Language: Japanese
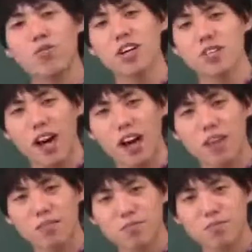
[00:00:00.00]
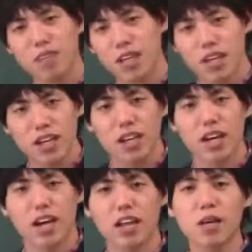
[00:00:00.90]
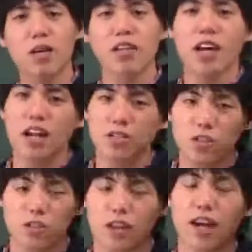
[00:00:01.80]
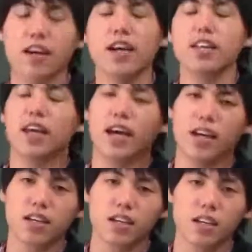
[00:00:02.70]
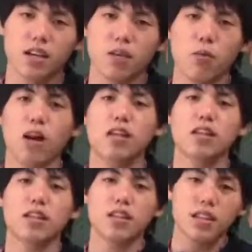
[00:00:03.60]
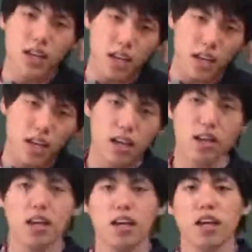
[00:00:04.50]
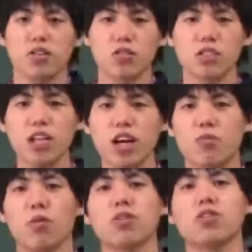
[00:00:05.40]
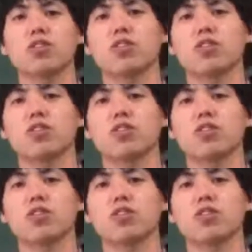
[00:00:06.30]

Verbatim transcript: えを皆さん、えー、頭の中でちょっと考えてもらって、えー、そしてから僕の